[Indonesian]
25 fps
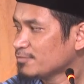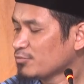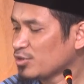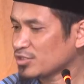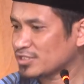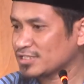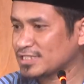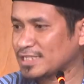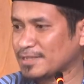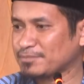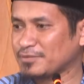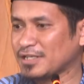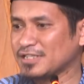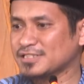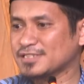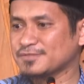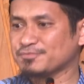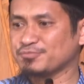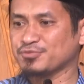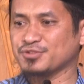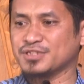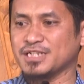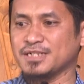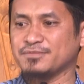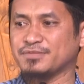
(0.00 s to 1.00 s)
Mau tetapkan
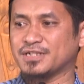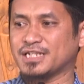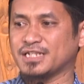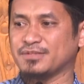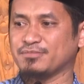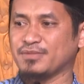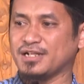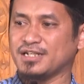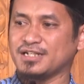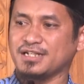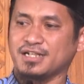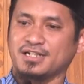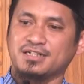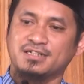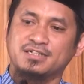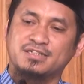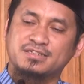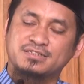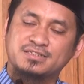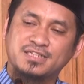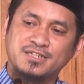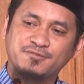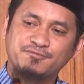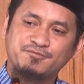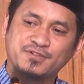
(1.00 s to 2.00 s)
sempurna bagaimana?
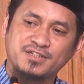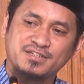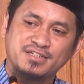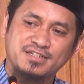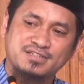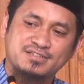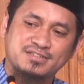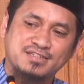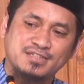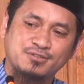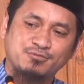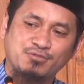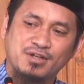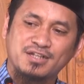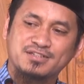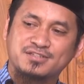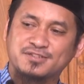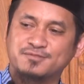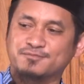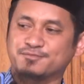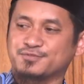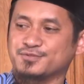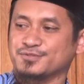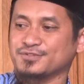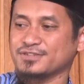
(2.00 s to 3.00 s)
Sifat istiwa
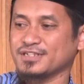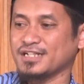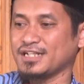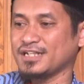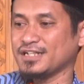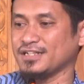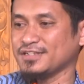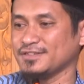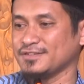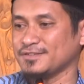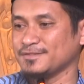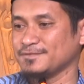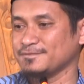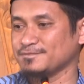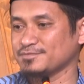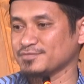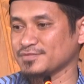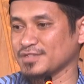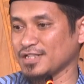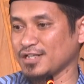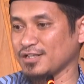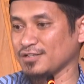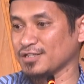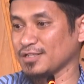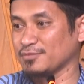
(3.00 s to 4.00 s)
sempurna.
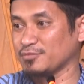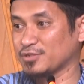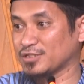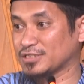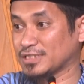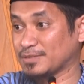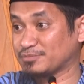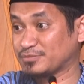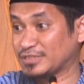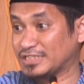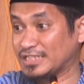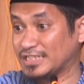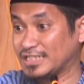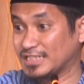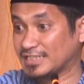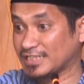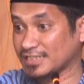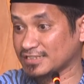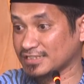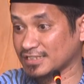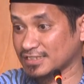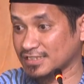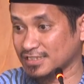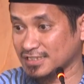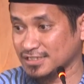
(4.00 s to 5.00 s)
Allah menetap tinggi di
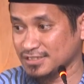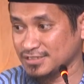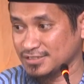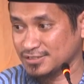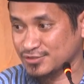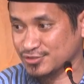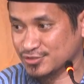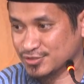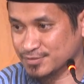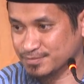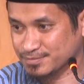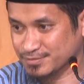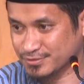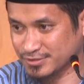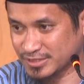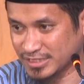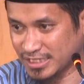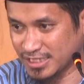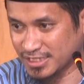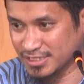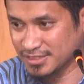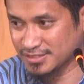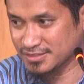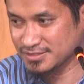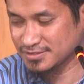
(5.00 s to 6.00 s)
atas sana, itu
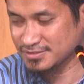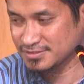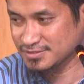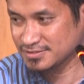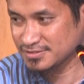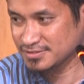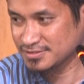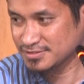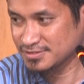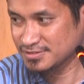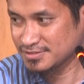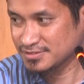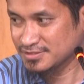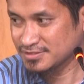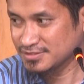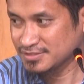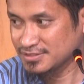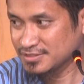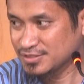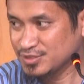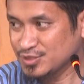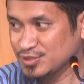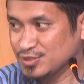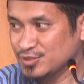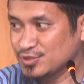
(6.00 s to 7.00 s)
sempurna.
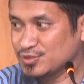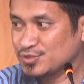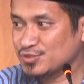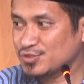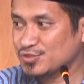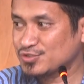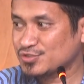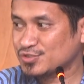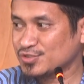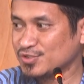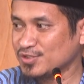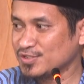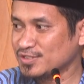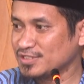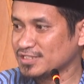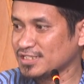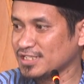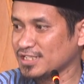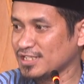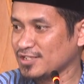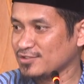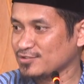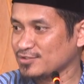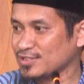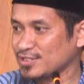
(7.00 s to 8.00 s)

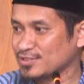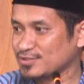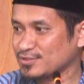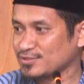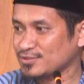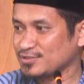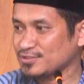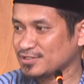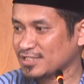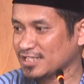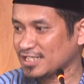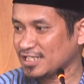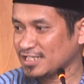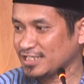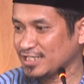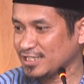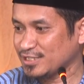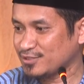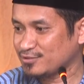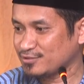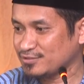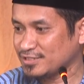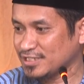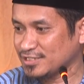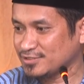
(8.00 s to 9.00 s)
Nuzulnya Allah turun ke
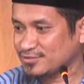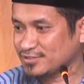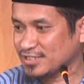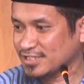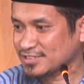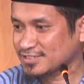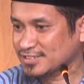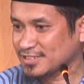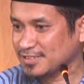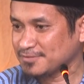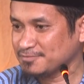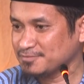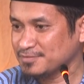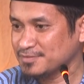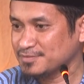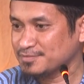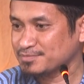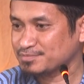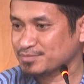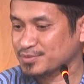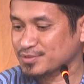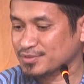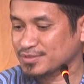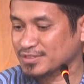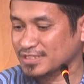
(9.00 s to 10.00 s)
langit dunia juga
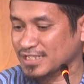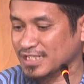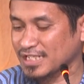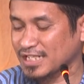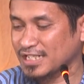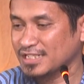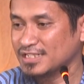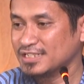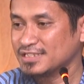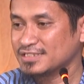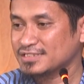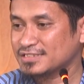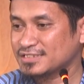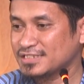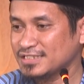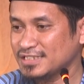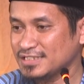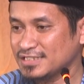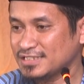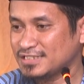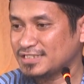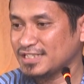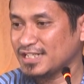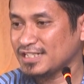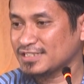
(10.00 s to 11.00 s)
sempurna.
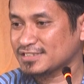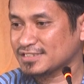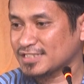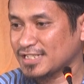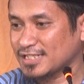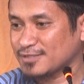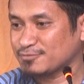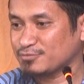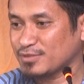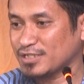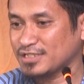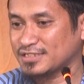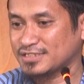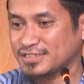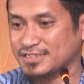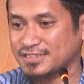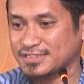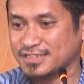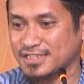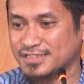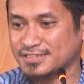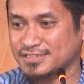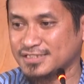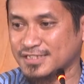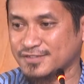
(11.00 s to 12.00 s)
Tidak sama
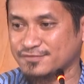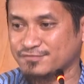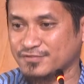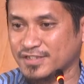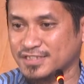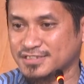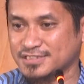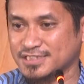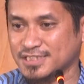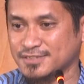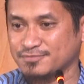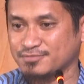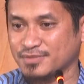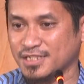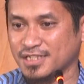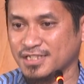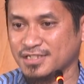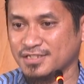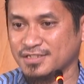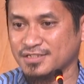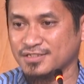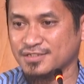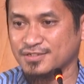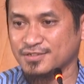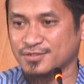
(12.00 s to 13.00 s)
dengan sifatnya
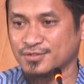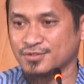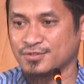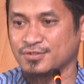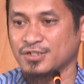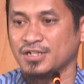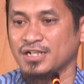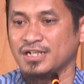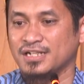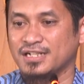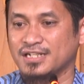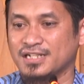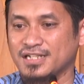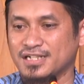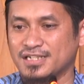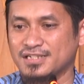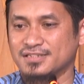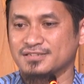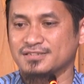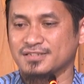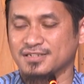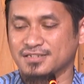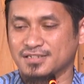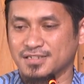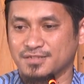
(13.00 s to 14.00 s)
makhluk.
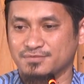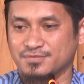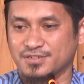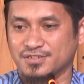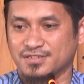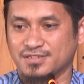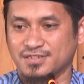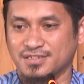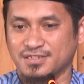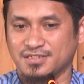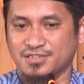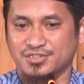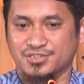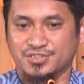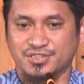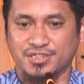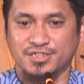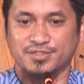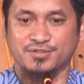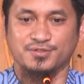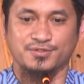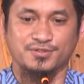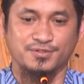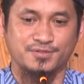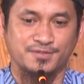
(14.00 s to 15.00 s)
Laisa kamisli
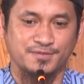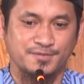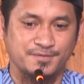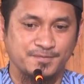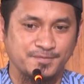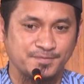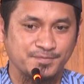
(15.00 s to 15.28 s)
syai'un.